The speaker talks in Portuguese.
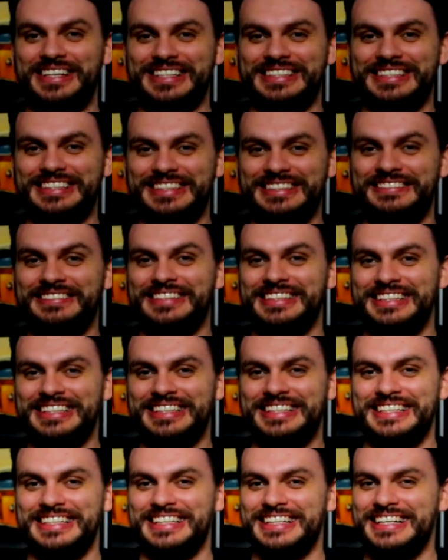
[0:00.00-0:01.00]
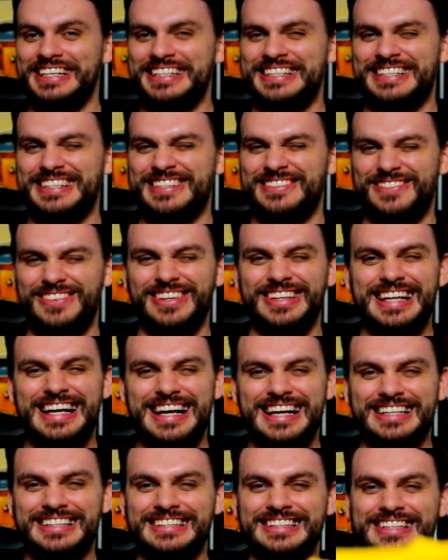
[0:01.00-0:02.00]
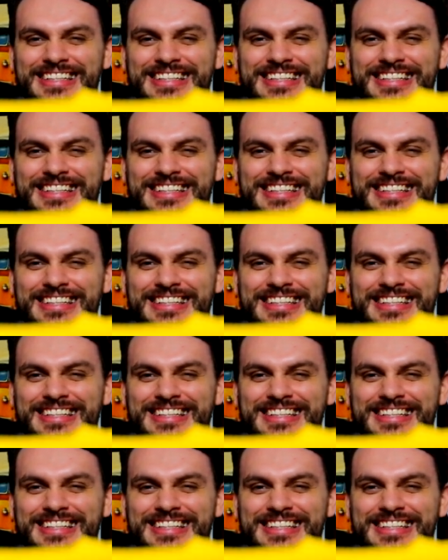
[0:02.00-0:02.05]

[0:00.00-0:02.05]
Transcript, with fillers: com essas camisetas aqui, né? Vou nada, isso